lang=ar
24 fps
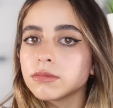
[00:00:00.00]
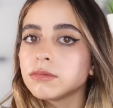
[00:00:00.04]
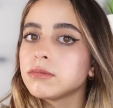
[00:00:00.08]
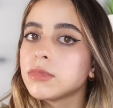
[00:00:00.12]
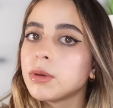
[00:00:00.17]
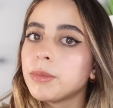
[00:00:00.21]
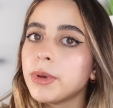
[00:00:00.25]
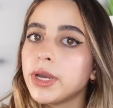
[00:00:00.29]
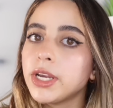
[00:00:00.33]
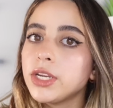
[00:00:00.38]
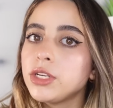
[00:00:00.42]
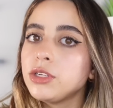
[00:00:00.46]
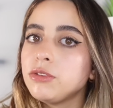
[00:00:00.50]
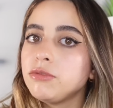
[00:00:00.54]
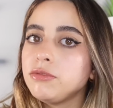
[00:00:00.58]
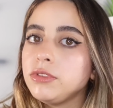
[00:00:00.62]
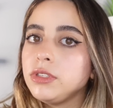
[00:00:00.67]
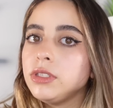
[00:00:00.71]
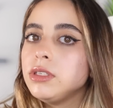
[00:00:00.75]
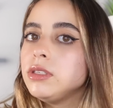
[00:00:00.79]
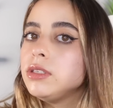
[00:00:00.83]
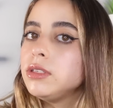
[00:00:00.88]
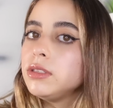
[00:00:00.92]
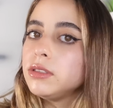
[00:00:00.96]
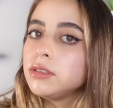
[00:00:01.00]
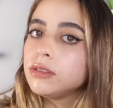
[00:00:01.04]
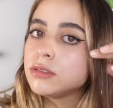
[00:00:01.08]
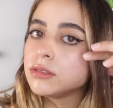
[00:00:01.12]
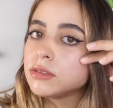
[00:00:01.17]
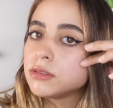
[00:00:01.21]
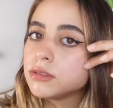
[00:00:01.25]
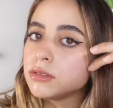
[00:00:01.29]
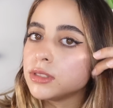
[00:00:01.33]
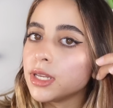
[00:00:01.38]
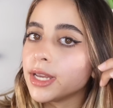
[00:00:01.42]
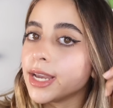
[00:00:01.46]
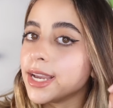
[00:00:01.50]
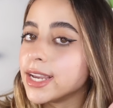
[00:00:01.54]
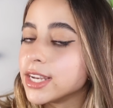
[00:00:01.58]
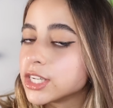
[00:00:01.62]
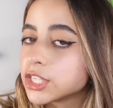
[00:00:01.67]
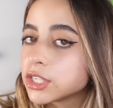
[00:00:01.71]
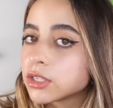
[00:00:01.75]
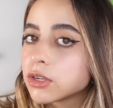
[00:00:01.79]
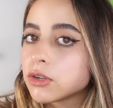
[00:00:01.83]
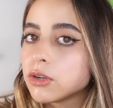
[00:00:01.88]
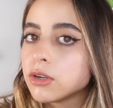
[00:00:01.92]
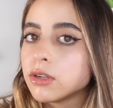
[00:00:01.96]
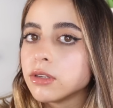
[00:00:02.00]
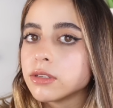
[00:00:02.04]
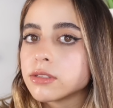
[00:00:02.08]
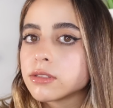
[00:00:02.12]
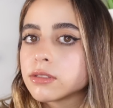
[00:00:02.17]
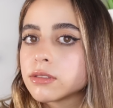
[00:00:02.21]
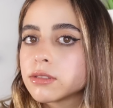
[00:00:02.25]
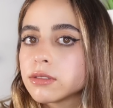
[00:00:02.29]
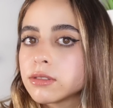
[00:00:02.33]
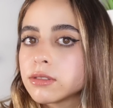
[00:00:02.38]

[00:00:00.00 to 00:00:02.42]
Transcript: ما بقاش فيه هيشان خالص